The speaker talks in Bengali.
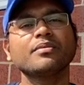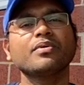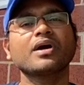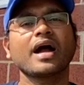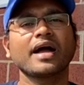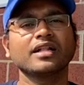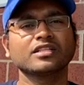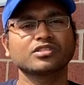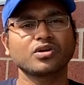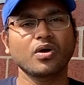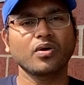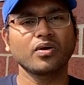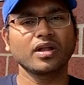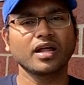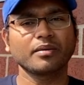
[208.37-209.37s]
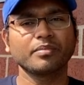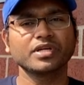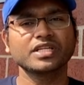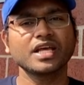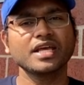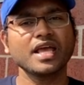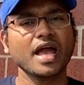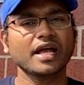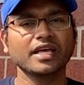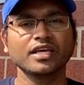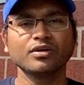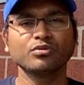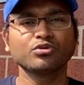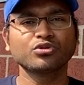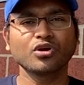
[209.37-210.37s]
e এবং আয়েলস কখন লাগবে সেই একই
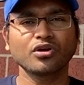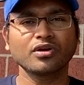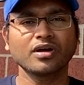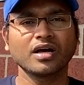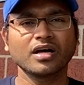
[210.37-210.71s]
উত্তর